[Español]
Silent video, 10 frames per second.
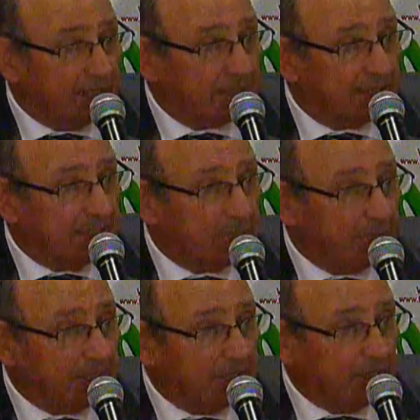antes del
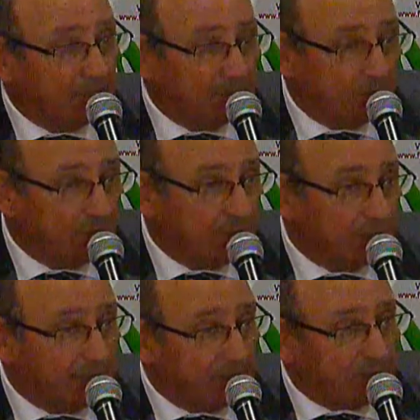partido. Yo creo que
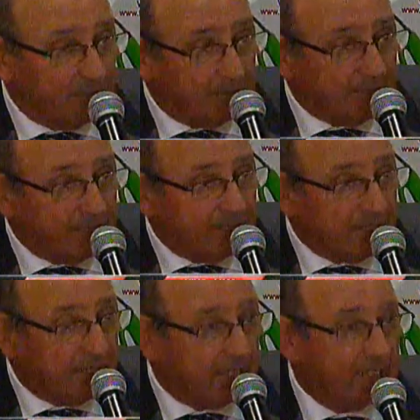estamos en
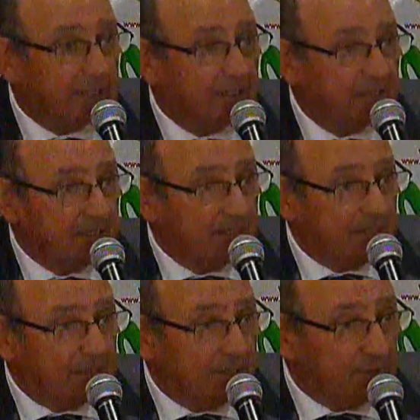presencia
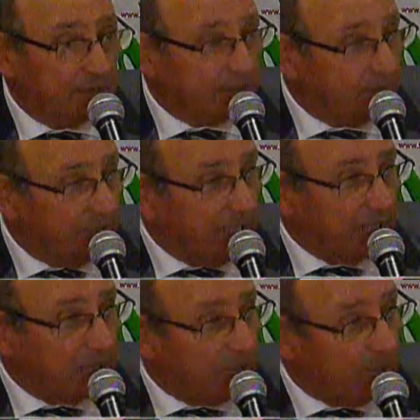de un
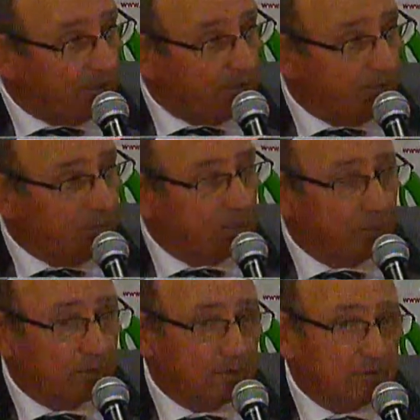extraordinario jugador de
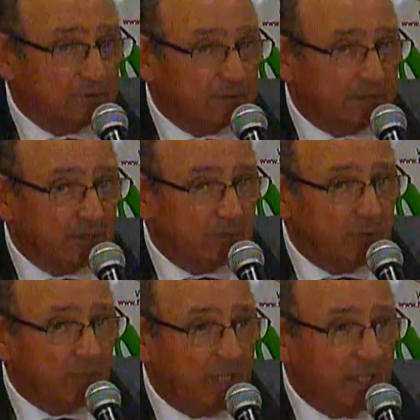fútbol, sin
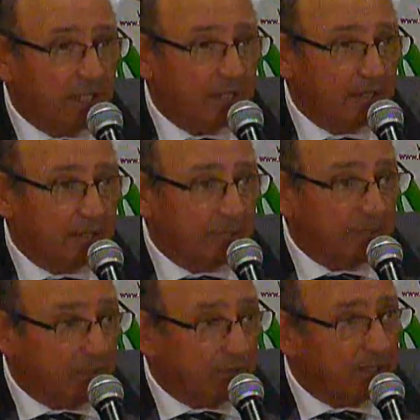duda el
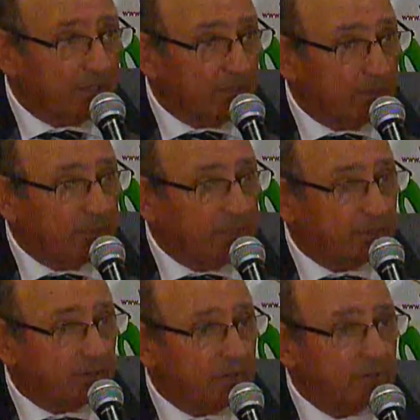mejor de este
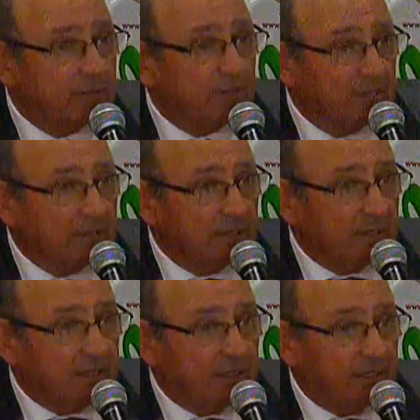momento
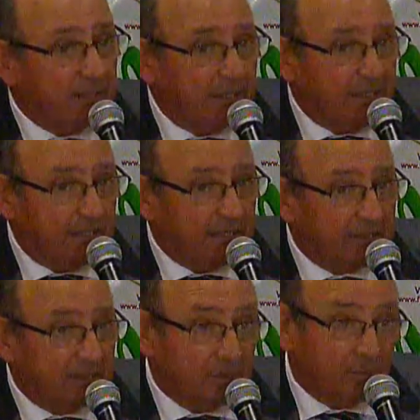y
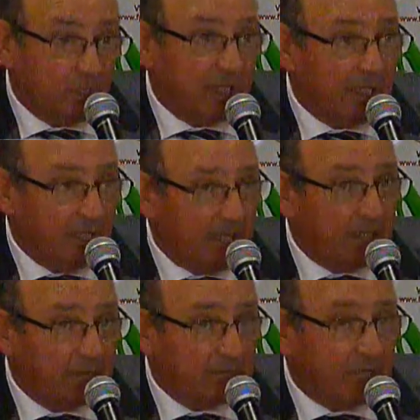sin
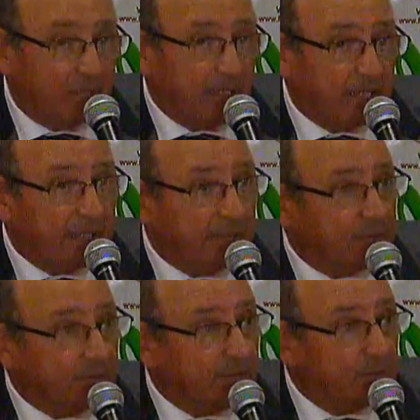duda habrá que
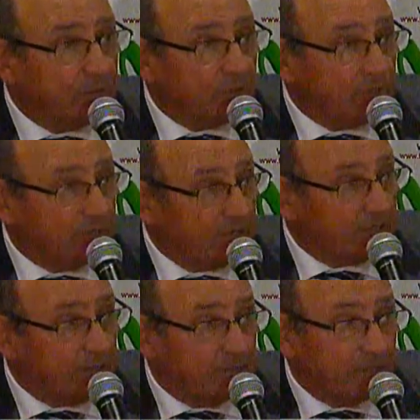discutir mucho si no es
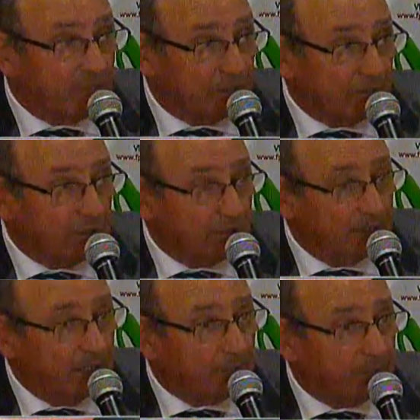el mejor de todos los
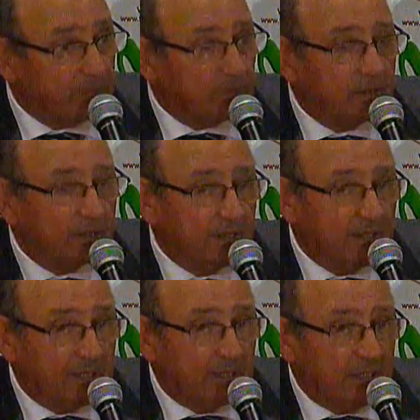tiempos.
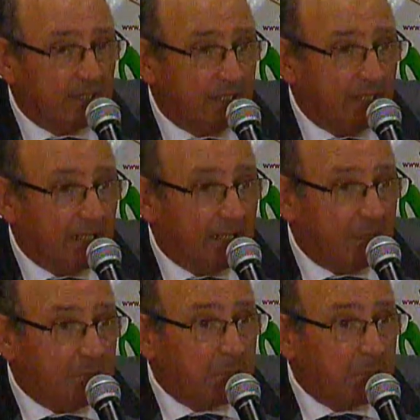Eh,